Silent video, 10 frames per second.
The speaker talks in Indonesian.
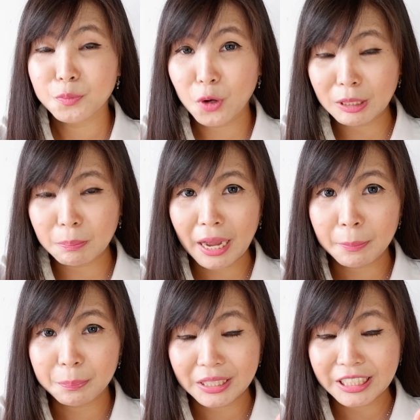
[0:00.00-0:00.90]
buat
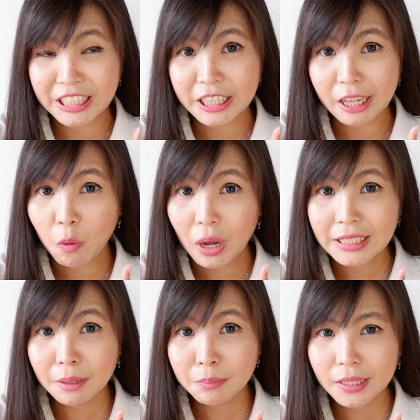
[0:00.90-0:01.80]
para pecinta
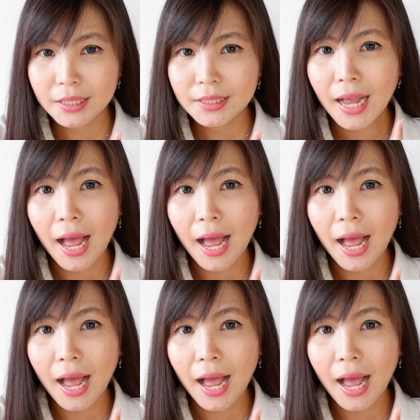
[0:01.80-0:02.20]
wasabi